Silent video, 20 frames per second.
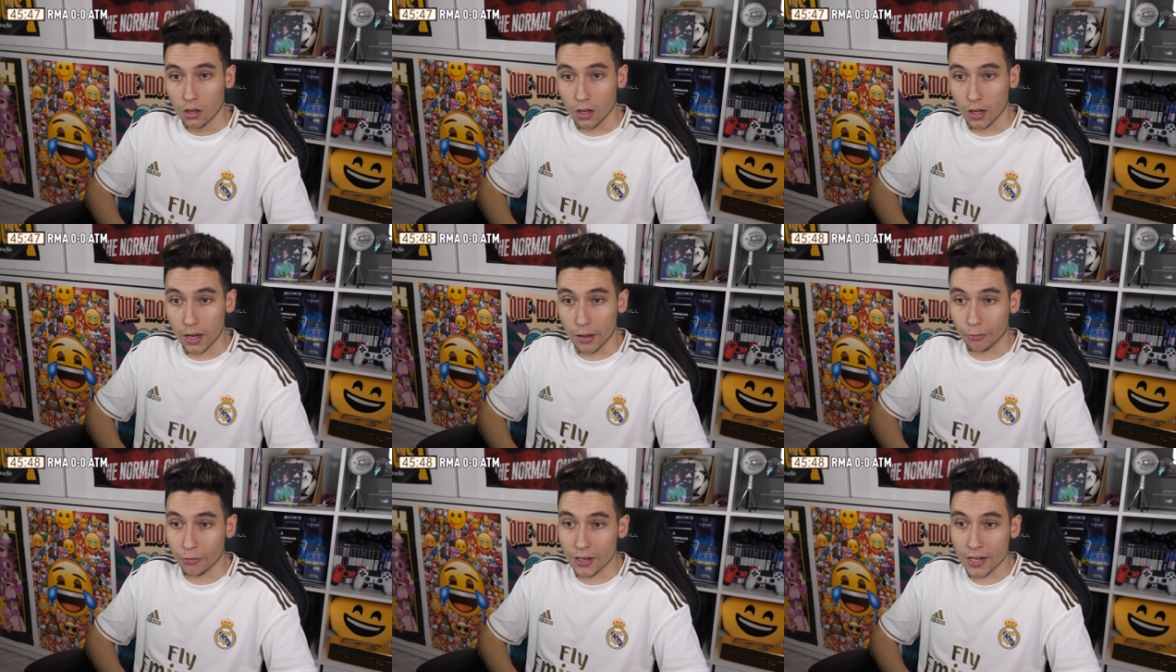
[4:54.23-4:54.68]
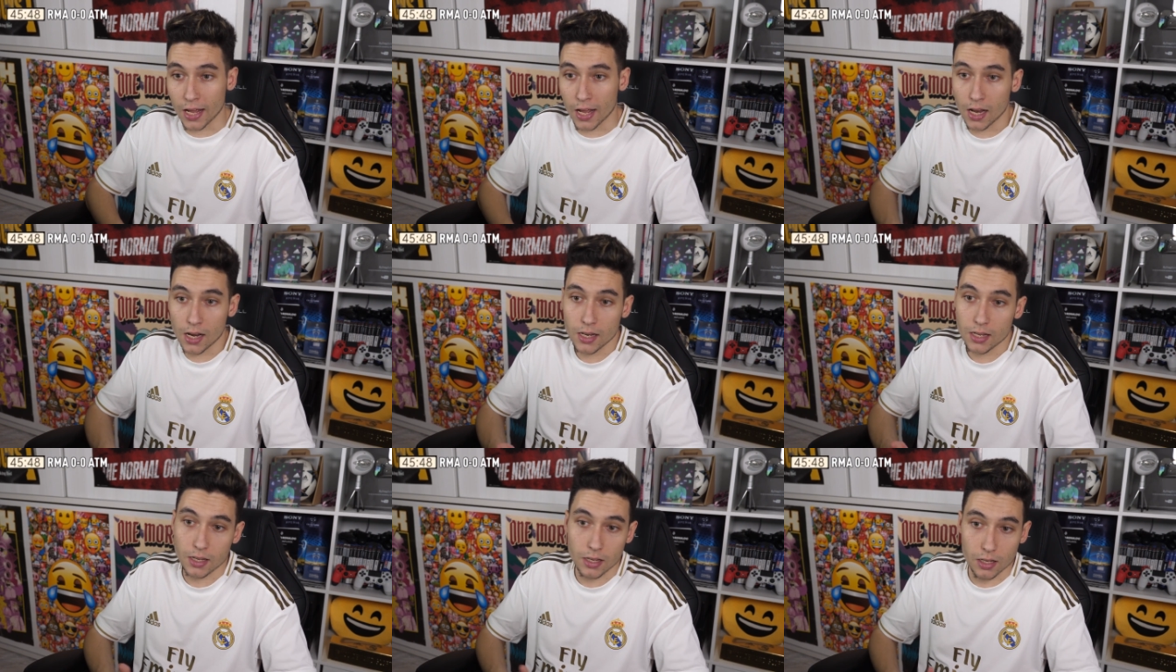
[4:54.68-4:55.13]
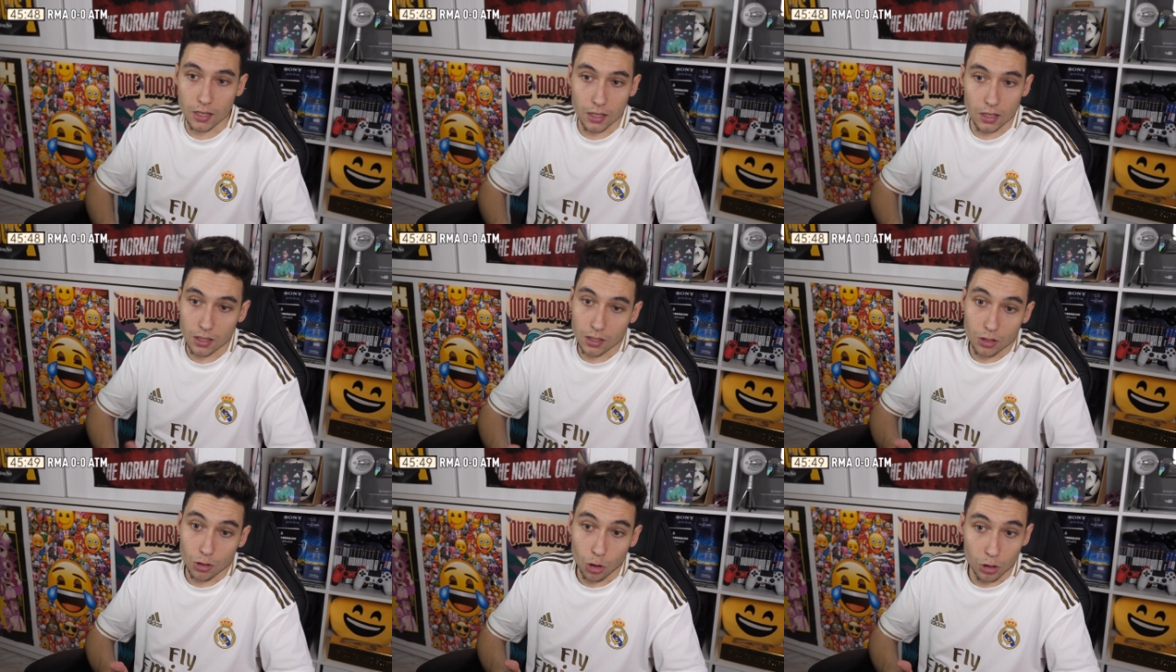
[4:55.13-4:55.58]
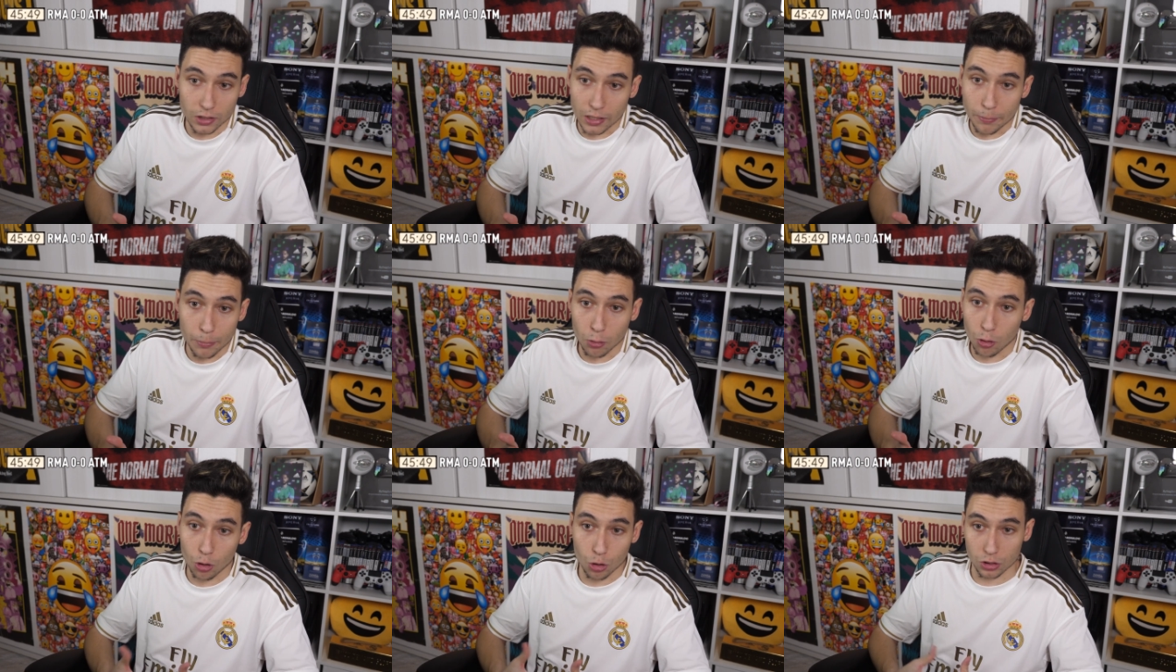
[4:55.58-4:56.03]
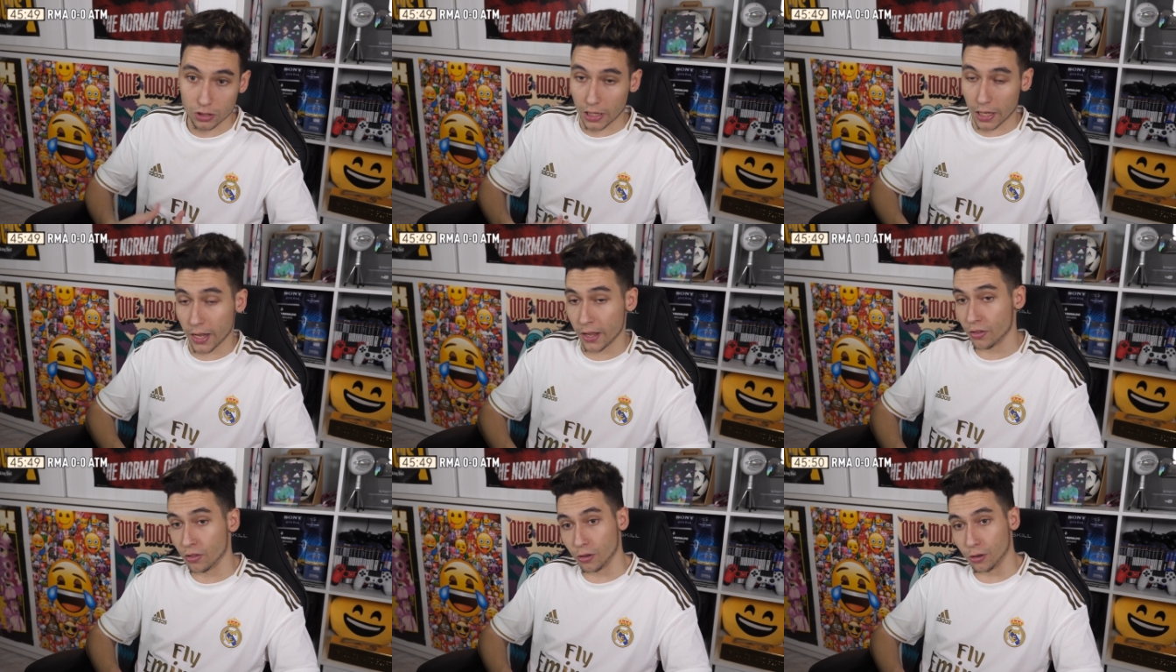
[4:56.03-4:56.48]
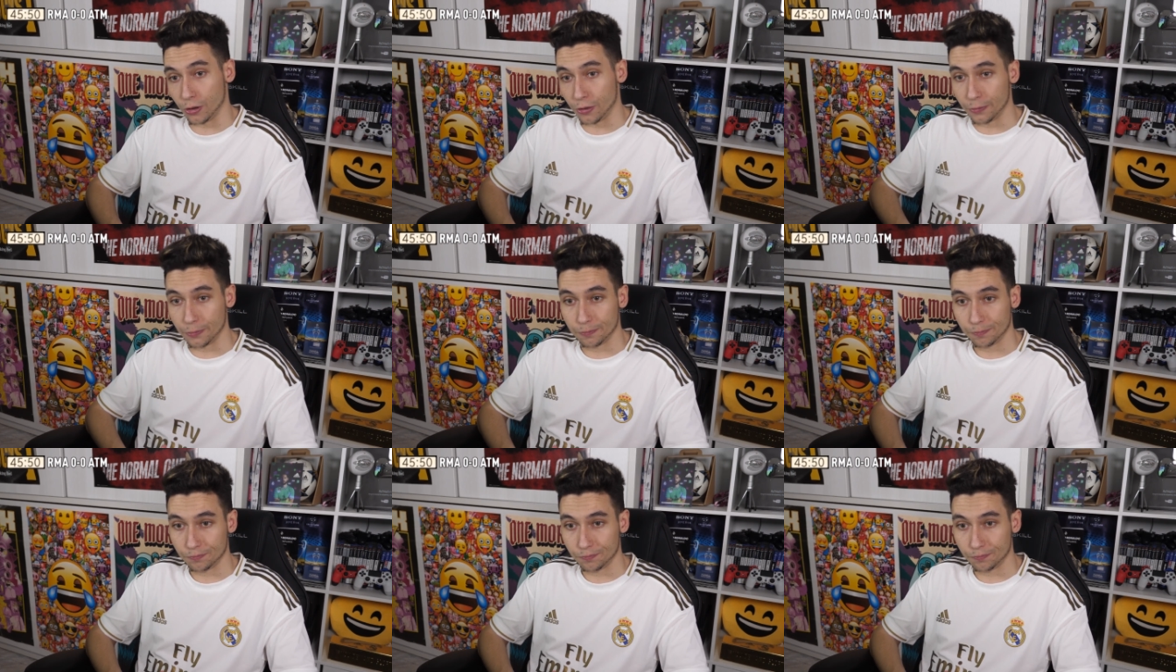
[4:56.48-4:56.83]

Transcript: en la final y, hoy tampoco lo está dando.